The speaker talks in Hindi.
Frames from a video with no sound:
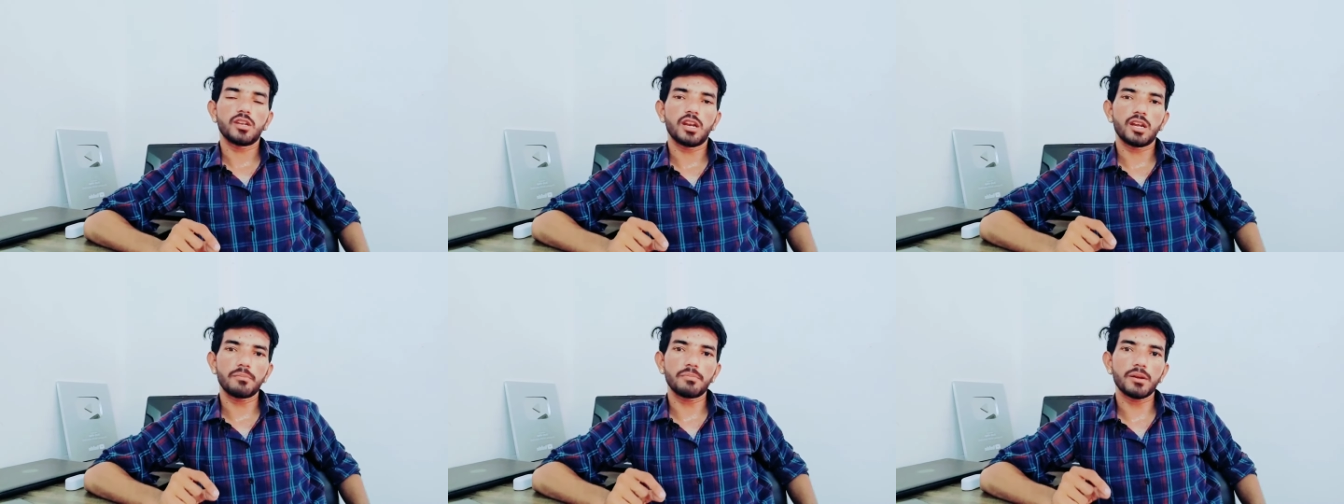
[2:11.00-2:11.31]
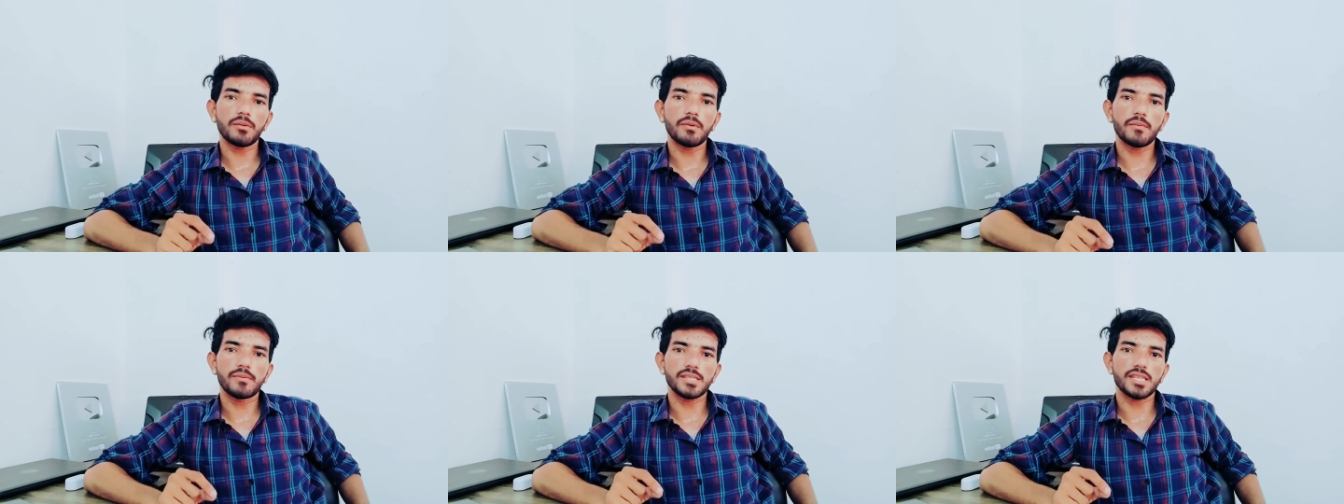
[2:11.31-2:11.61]

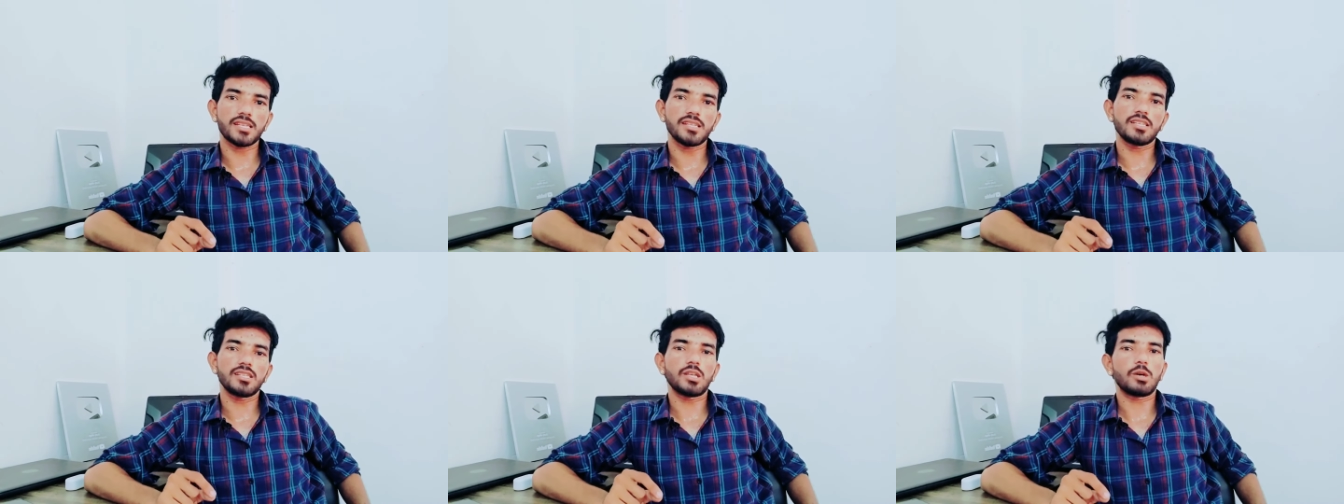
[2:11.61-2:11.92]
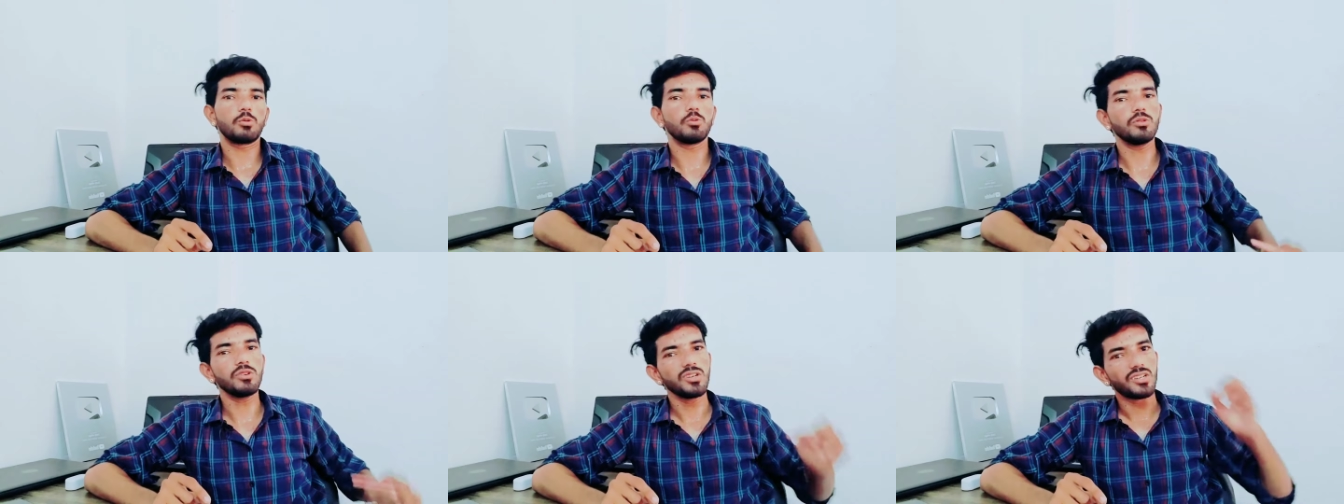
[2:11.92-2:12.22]
लगभग मैं बता
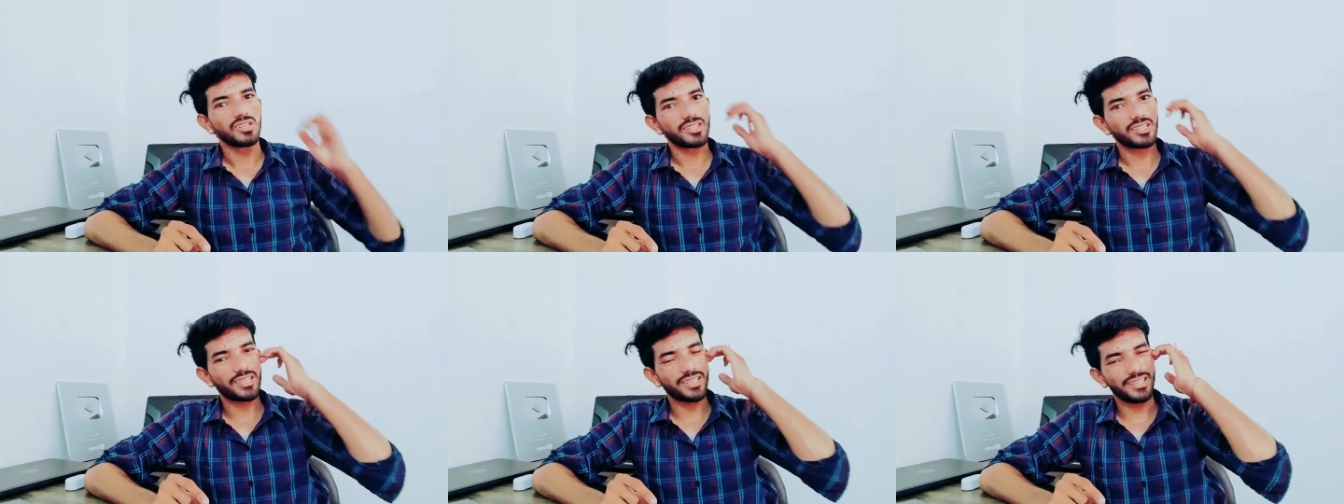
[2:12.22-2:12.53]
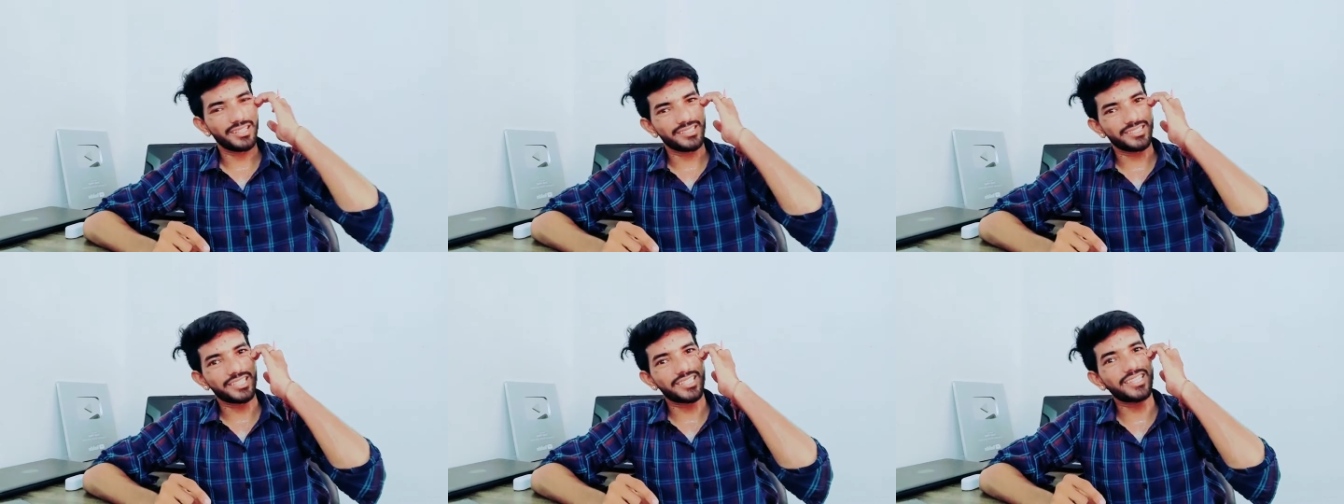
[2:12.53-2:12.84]
देता हूँ
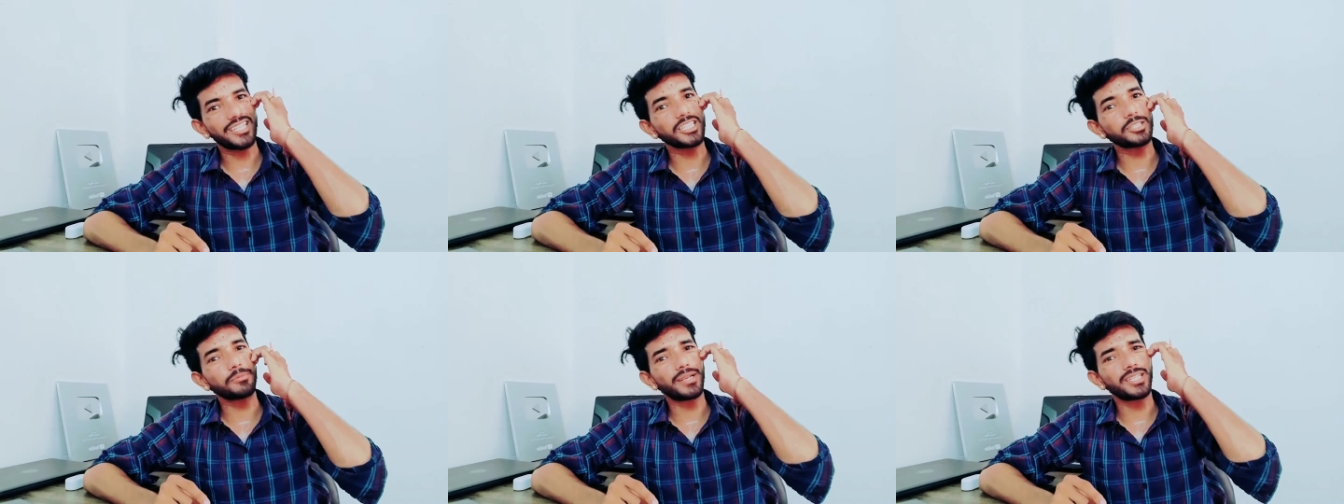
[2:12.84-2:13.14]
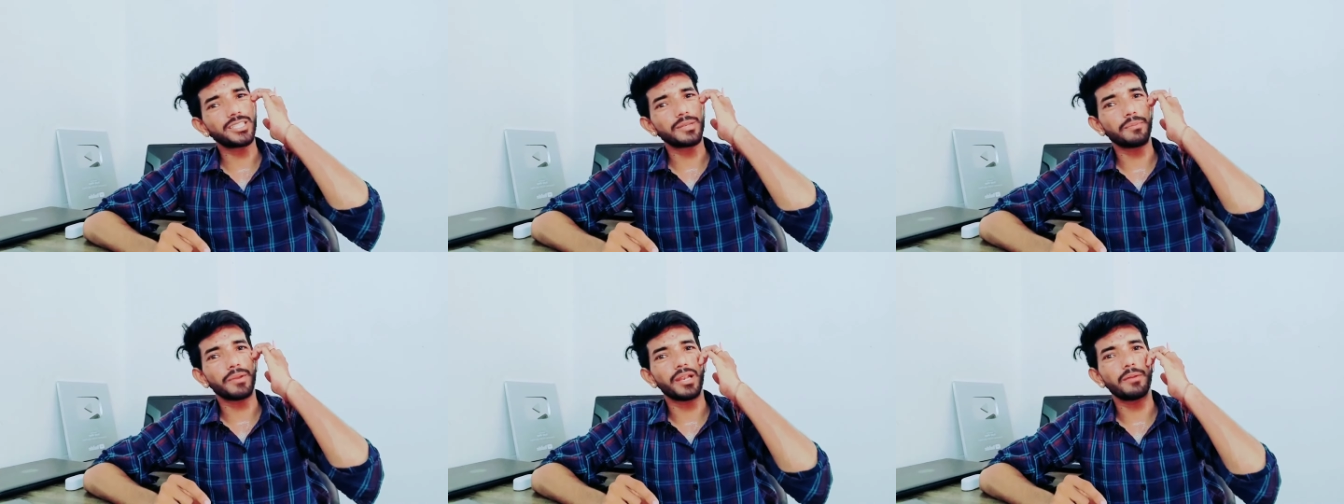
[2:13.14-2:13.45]
कि 27
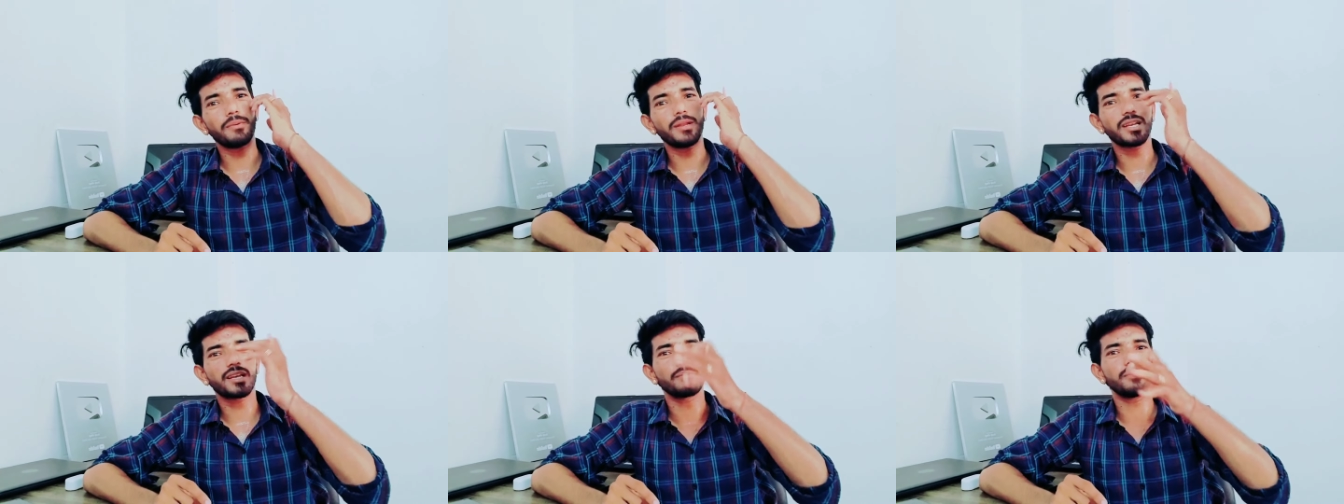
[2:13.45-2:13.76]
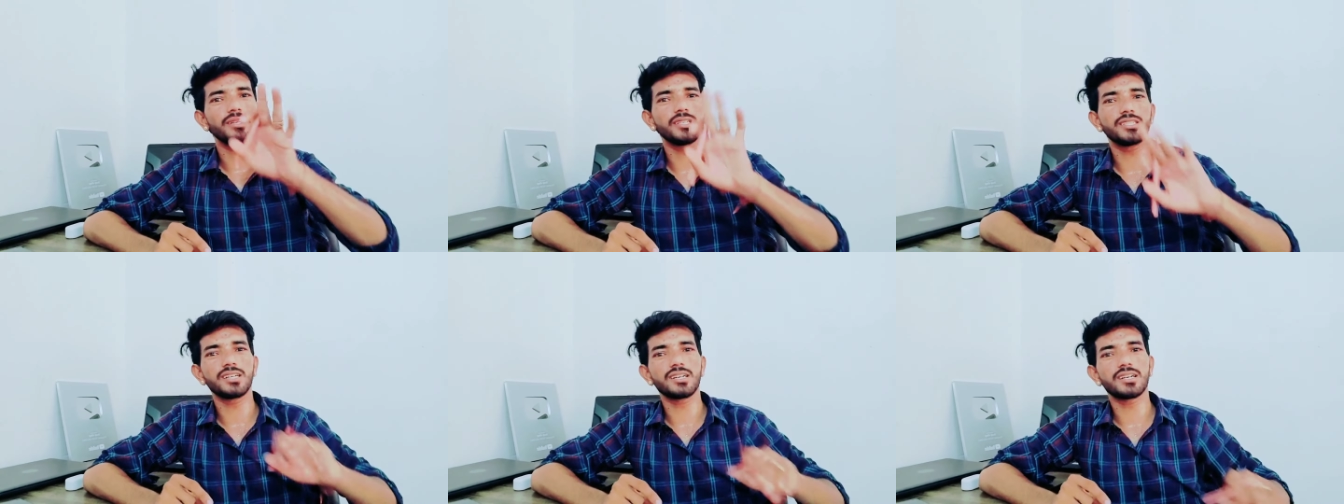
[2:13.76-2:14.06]
मई से पहले पहले
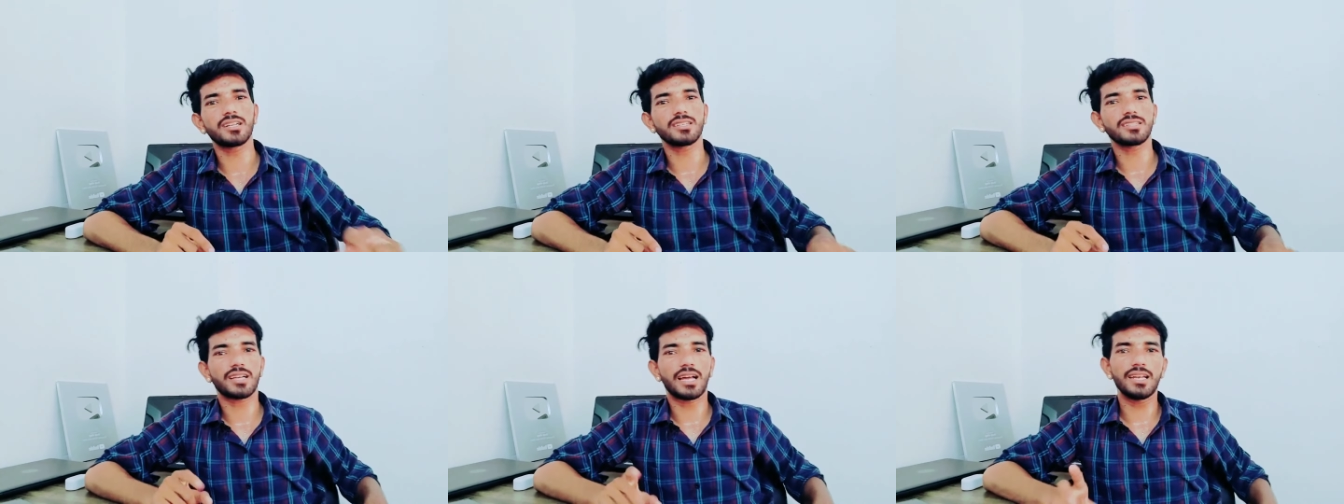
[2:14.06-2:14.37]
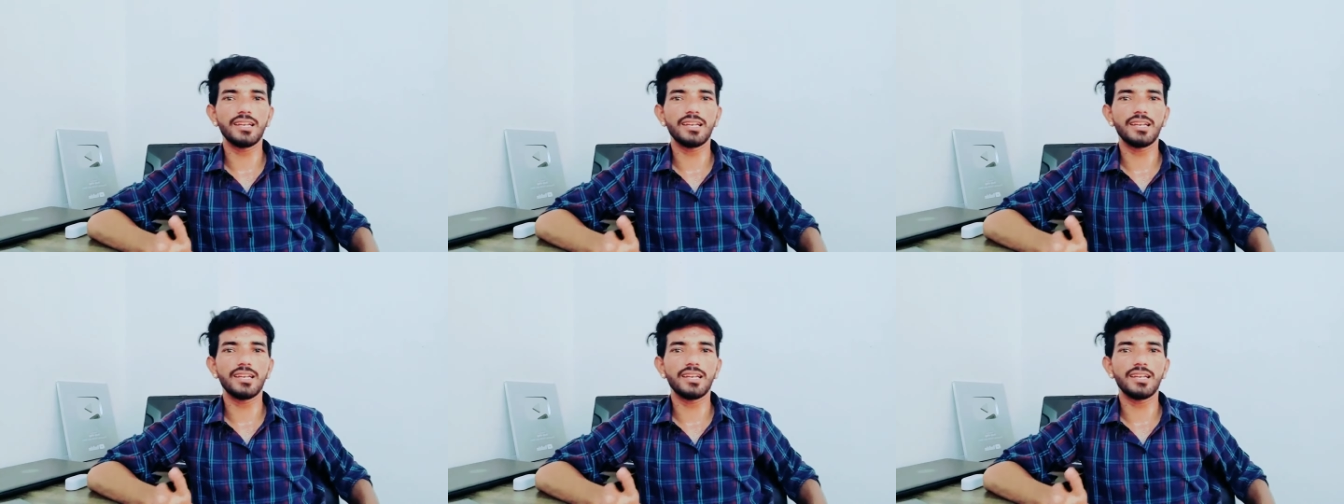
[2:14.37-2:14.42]
कभी रिजल्ट